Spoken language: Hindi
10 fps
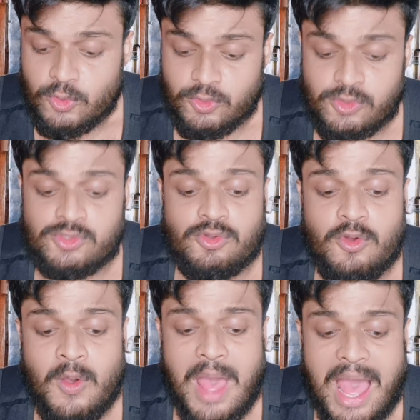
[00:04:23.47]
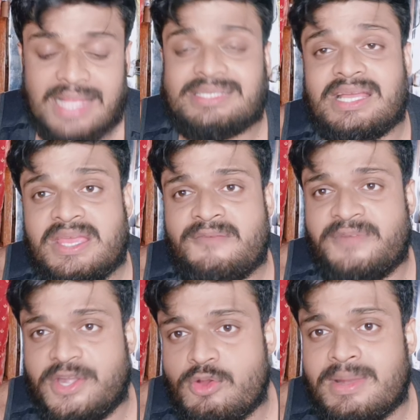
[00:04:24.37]
तो दोस्तों आज का ये
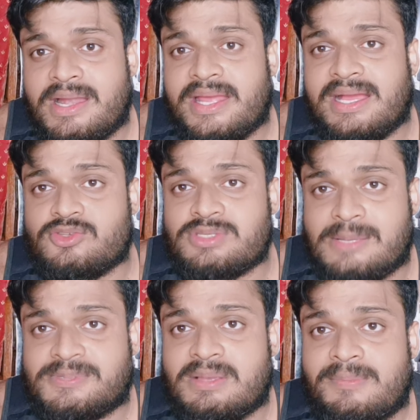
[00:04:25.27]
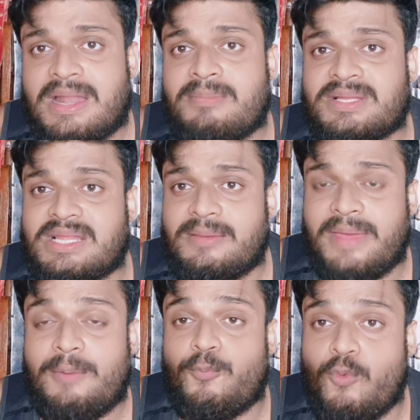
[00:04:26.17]
वीडियो बनाने का जो सबसे बड़ा मतलब
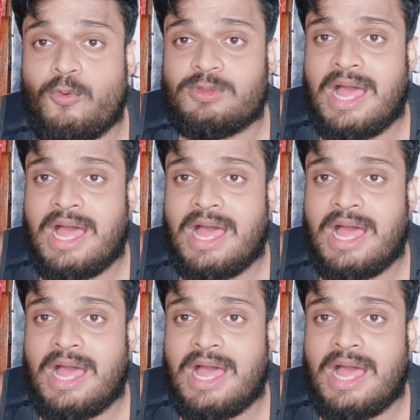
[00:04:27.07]
है वो